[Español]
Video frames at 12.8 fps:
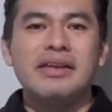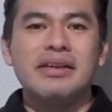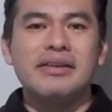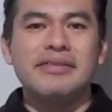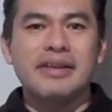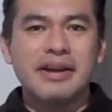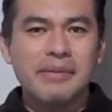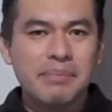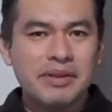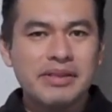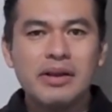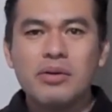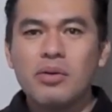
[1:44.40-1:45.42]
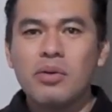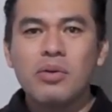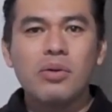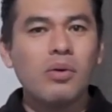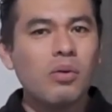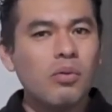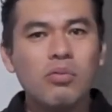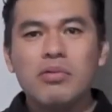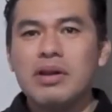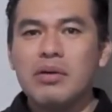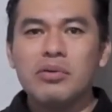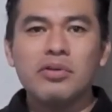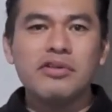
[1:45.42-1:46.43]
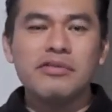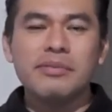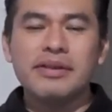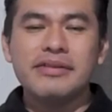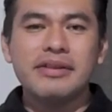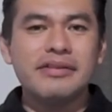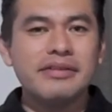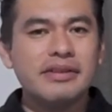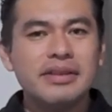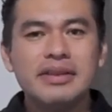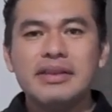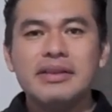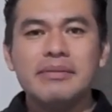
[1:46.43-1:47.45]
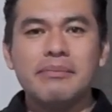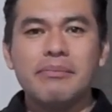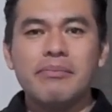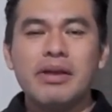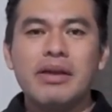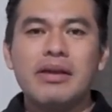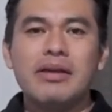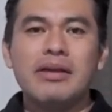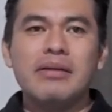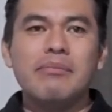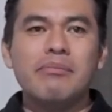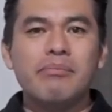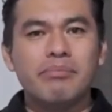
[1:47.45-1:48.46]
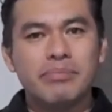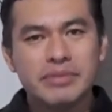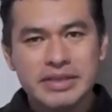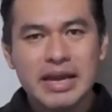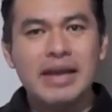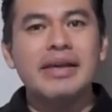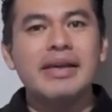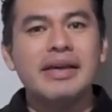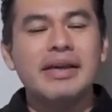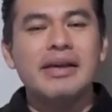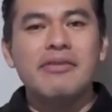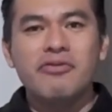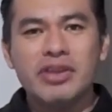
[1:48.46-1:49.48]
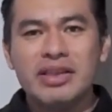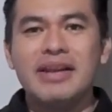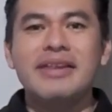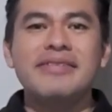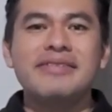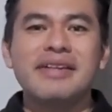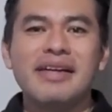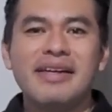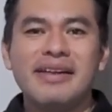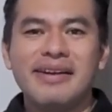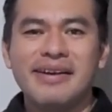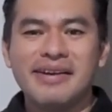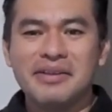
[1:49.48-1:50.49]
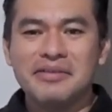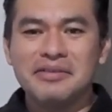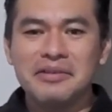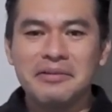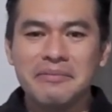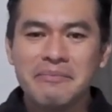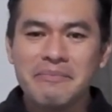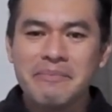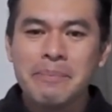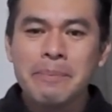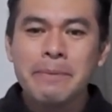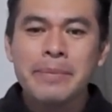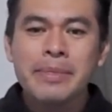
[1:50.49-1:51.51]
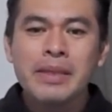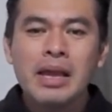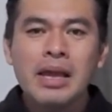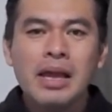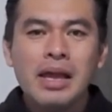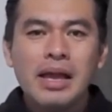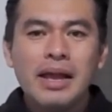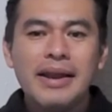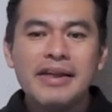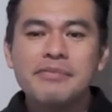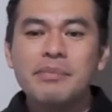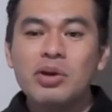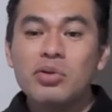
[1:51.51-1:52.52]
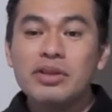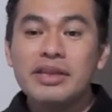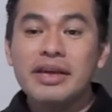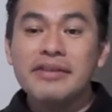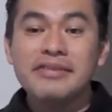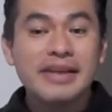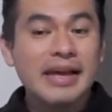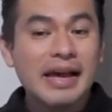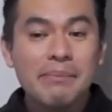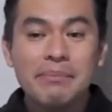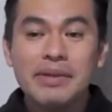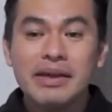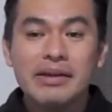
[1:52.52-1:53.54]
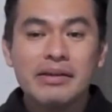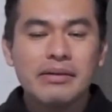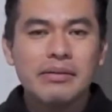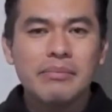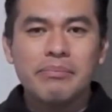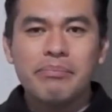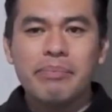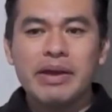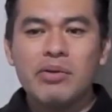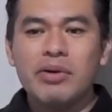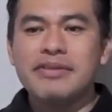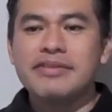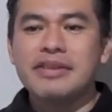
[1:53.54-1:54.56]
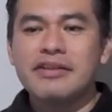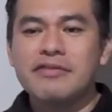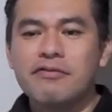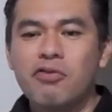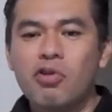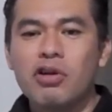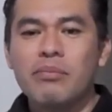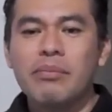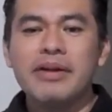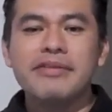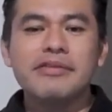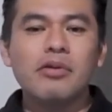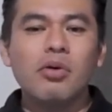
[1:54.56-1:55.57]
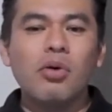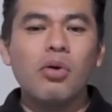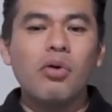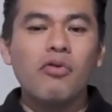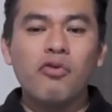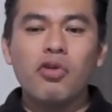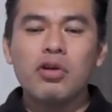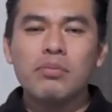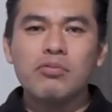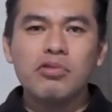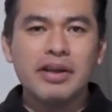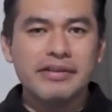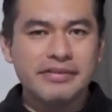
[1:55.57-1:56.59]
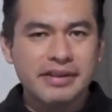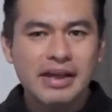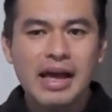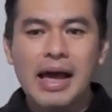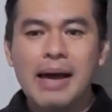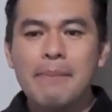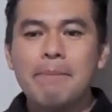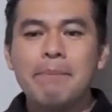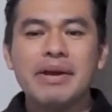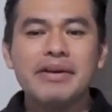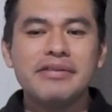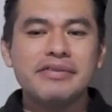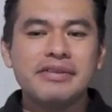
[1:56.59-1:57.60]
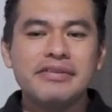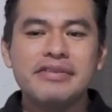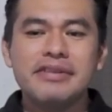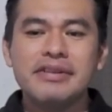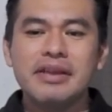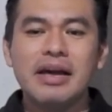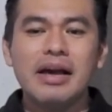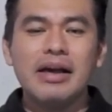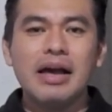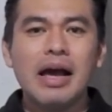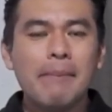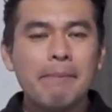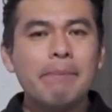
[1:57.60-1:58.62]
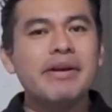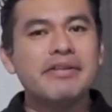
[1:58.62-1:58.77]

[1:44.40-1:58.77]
eh, se repite el coro una o dos veces y eh, ya finaliza la canción. Las melodías cambian, pero estas formas o fórmulas han persistido